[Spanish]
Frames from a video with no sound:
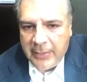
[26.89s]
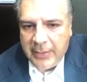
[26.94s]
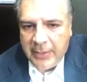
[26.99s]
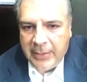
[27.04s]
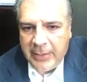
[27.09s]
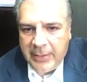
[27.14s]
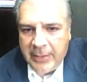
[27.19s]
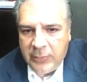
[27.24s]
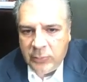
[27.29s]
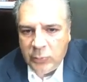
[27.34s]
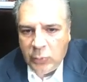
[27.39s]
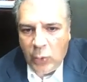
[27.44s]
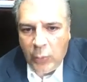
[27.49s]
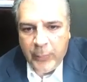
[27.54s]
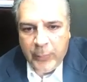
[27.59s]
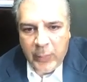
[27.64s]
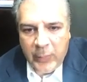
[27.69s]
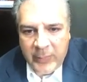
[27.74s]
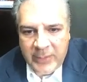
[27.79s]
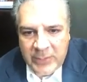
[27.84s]
en un
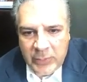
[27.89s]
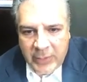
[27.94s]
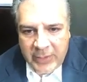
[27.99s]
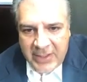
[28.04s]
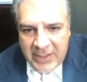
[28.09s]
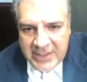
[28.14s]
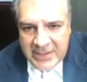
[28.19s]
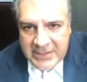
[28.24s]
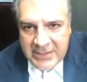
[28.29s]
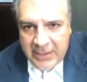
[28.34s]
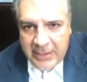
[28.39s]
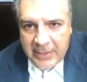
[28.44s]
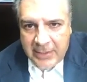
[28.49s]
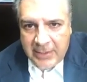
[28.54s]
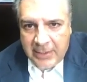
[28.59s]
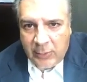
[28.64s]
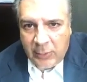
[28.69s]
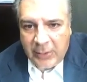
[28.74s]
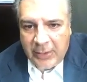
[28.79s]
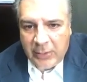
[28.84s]
compromiso que hice
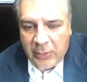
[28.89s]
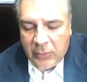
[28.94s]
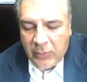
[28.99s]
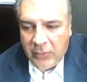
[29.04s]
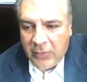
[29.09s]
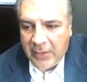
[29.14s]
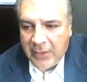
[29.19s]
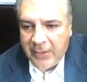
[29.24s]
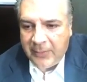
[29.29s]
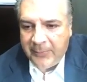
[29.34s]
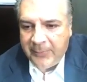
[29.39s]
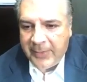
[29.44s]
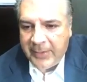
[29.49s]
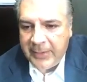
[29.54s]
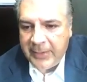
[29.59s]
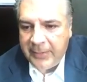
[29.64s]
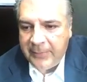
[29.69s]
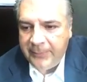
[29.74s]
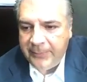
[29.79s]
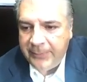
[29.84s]
a lo largo de la
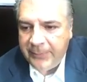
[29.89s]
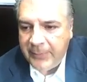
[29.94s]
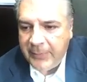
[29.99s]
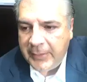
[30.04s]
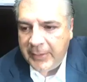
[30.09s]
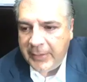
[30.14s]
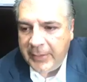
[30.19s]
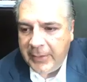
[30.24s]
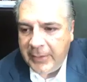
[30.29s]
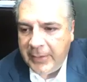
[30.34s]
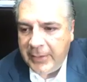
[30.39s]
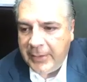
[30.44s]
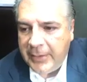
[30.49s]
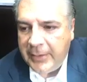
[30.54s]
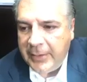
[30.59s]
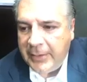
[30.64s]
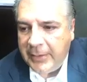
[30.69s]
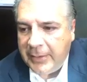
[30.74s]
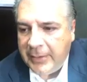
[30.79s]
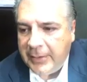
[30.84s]
campaña,
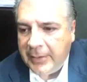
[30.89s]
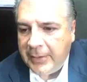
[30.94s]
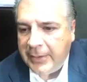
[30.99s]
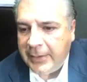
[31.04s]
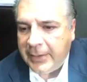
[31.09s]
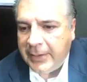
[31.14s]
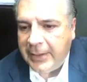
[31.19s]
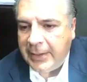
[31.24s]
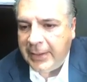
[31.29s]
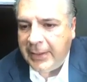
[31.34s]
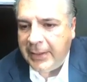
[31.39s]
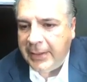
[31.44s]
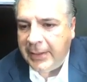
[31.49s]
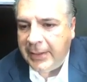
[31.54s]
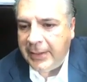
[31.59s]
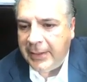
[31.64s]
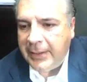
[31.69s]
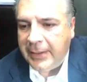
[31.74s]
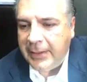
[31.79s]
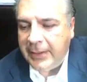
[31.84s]

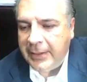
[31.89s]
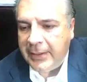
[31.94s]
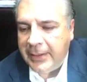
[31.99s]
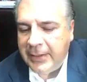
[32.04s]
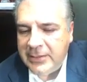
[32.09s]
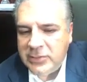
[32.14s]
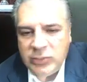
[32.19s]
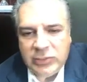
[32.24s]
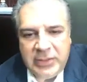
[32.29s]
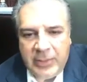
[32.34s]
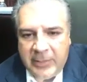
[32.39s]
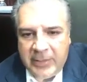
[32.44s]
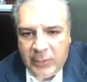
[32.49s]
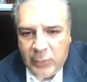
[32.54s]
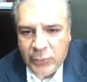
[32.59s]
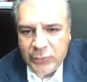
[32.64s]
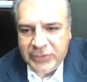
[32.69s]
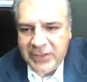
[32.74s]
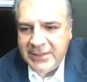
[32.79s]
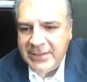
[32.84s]
que este es un tema de
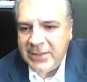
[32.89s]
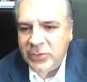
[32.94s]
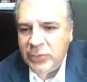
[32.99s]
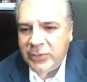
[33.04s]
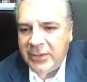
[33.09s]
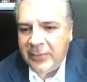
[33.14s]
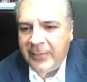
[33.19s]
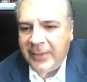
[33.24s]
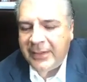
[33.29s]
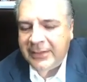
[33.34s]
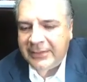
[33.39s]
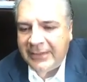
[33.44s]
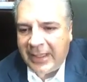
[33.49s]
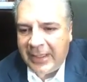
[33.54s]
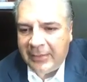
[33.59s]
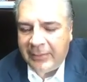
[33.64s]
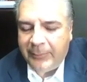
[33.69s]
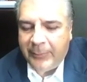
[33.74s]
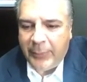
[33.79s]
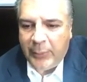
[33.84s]
justicia, es un tema
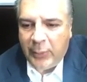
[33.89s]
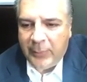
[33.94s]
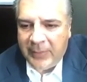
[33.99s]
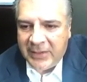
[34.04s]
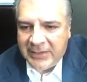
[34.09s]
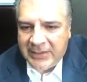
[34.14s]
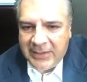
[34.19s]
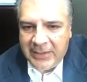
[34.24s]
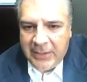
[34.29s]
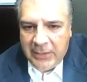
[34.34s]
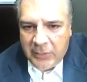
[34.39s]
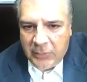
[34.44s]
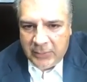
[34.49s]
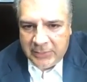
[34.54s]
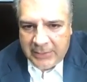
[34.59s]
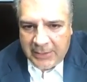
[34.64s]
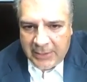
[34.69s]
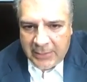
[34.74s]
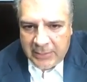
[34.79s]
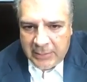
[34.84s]
tan prometido y
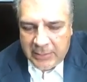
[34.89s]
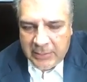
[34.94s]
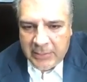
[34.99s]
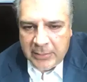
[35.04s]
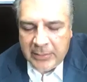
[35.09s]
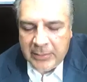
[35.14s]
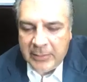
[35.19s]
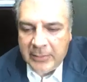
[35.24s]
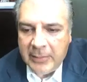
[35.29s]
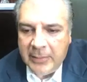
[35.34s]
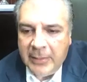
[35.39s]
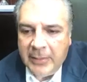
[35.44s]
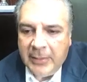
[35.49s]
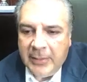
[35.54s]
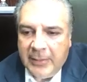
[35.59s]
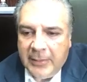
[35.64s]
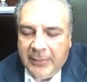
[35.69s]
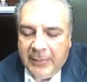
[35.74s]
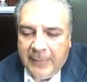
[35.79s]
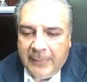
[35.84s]
tan,
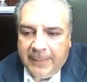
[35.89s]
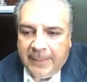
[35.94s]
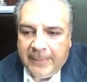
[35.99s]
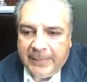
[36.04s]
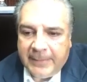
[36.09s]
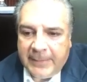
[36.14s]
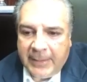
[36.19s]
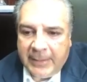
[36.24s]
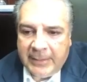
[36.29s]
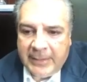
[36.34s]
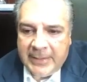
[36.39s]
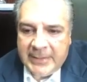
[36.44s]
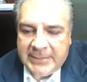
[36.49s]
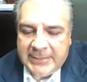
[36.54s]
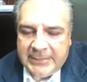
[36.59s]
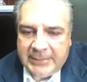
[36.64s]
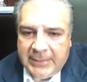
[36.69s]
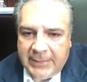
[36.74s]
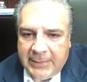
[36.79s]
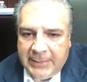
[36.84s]
tan
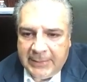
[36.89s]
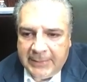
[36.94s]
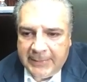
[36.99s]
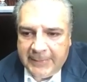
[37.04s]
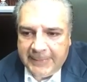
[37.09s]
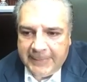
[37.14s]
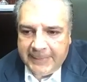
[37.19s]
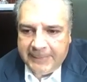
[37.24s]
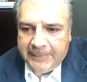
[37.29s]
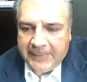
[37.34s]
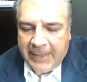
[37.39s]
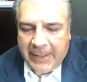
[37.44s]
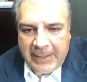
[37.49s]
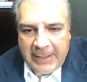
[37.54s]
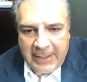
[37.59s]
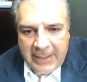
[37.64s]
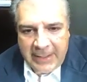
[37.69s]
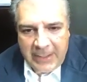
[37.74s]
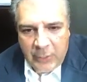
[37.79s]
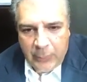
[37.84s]
este,
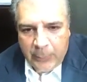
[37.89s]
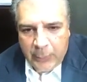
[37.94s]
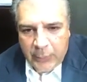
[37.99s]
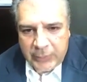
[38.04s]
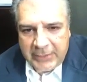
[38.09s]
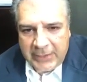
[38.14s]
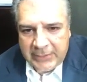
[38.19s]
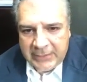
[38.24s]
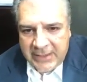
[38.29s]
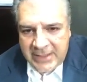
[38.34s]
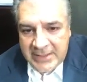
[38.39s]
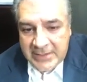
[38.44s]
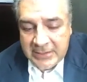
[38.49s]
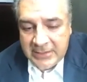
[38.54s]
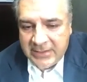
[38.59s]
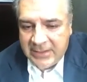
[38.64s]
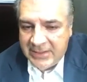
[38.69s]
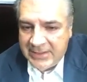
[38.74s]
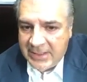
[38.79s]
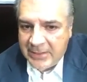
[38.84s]
cacareado por tantas,
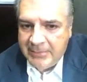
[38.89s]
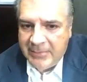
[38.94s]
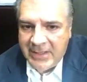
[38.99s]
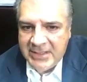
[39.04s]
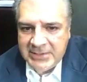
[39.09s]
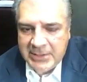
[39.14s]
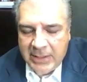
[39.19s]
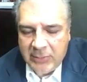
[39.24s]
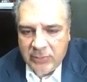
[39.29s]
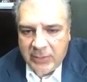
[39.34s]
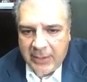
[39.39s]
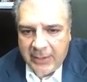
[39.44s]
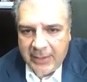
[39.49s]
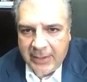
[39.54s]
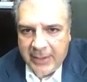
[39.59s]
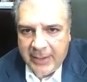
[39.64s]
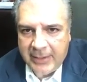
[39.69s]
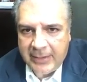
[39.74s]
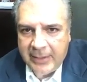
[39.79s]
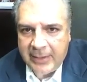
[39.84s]
este quizás más de una
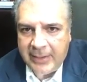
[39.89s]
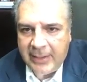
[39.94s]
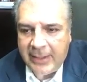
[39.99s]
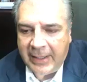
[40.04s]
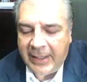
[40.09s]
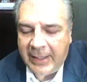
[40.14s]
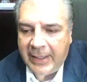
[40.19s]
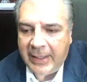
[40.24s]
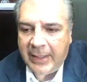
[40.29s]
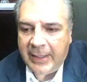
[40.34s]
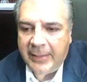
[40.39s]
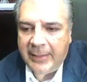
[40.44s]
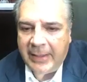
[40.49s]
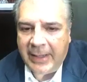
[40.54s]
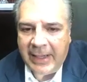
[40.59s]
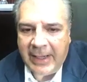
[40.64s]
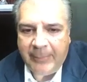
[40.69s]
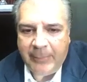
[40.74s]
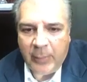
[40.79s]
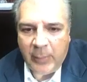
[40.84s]
década,
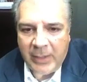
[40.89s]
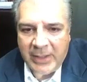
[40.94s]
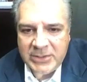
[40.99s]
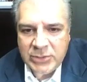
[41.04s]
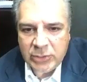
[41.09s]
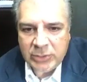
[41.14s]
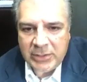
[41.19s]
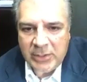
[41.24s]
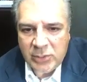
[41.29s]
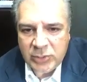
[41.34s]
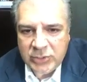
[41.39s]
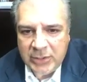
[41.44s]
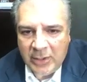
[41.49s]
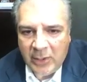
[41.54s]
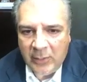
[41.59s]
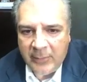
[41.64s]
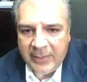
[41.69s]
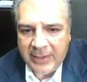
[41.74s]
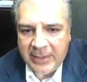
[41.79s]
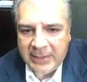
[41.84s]
a, la población de los
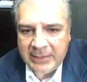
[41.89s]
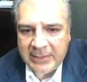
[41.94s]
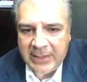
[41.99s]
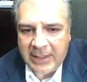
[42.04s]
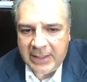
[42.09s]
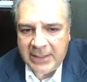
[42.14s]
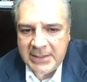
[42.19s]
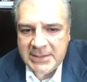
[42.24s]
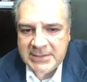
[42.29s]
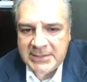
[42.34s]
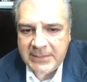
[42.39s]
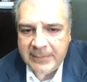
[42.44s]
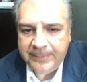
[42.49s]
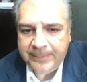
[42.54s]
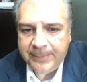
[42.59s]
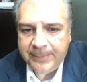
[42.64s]
cinco manantiales.